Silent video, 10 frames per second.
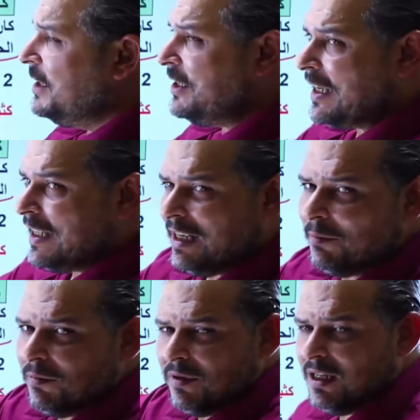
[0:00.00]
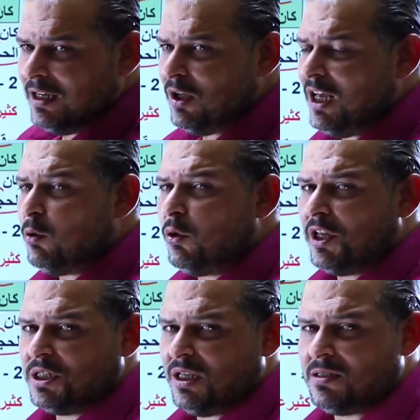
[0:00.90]
تكريم، لانه اهل
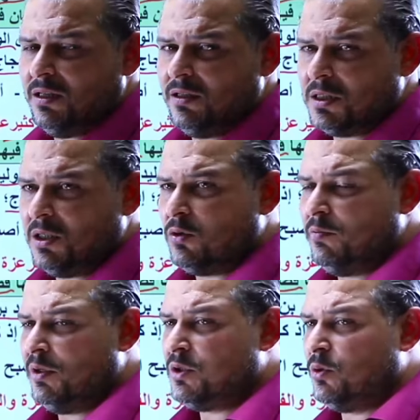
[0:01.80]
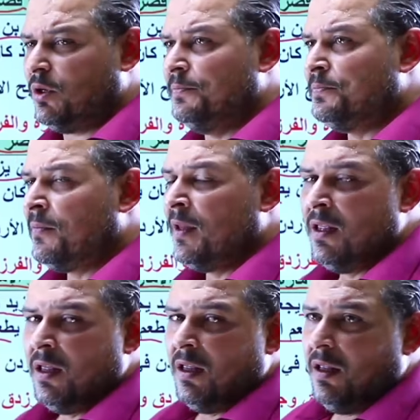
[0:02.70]
قريش اصلا عشان تكون بالصوره.
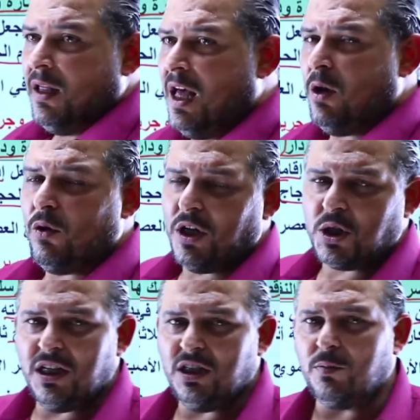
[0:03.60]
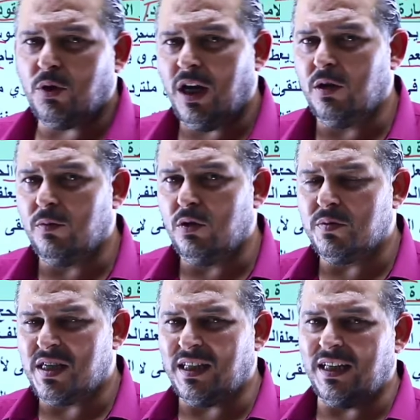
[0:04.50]
اهل قريش كانوا يعتبروا حالهم انهم
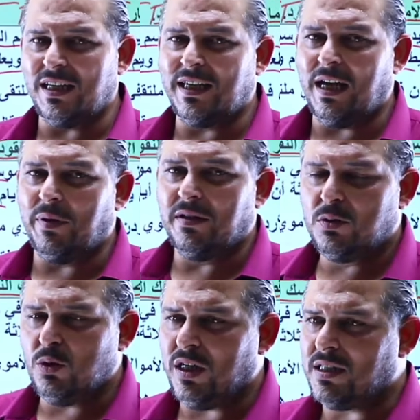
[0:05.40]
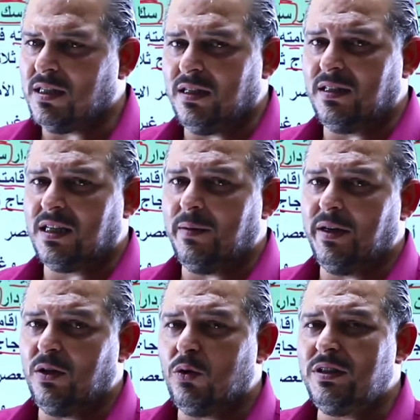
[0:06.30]
سدنه الكعبه، شو يعني سدنه الكعبه؟
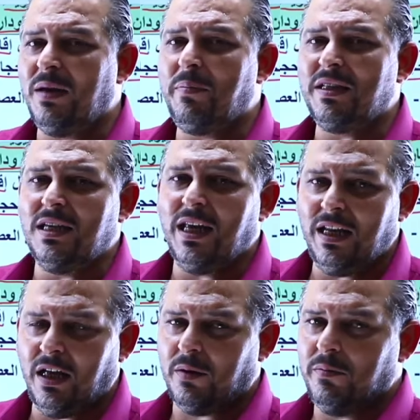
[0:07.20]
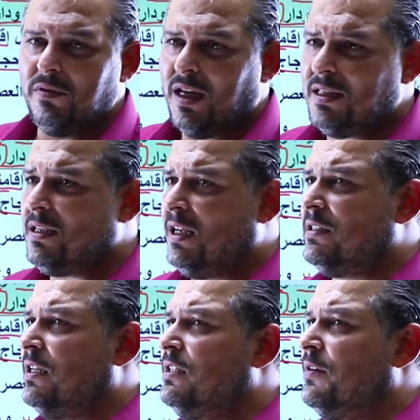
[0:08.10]
يعني خدام بيت الله الحرام، هسه
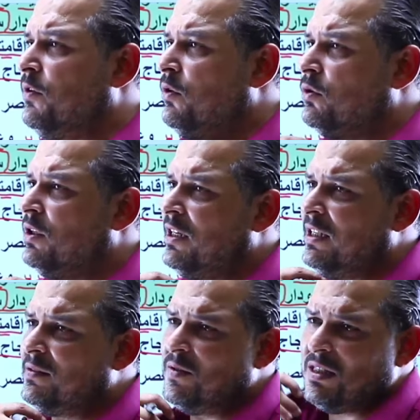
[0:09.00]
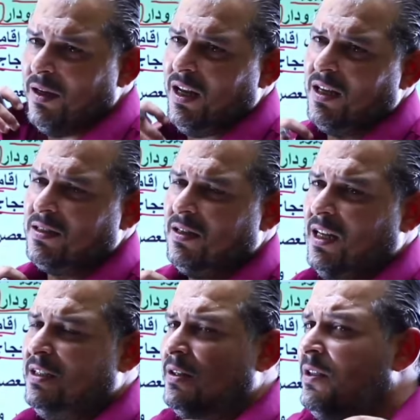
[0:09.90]
حتى عندنا في الاردن يعني هسه في الزمن العصر
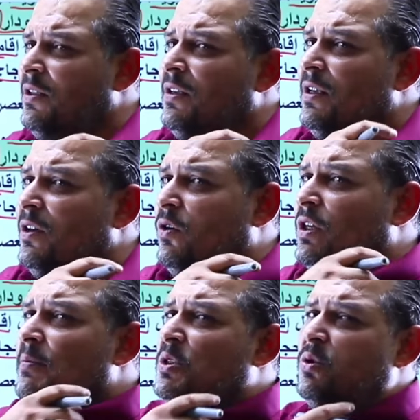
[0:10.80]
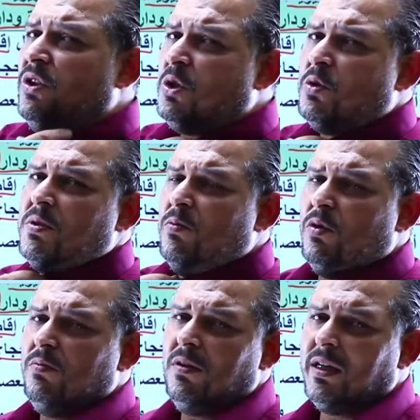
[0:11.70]
الحديث حكام السعوديه شو بسموهم؟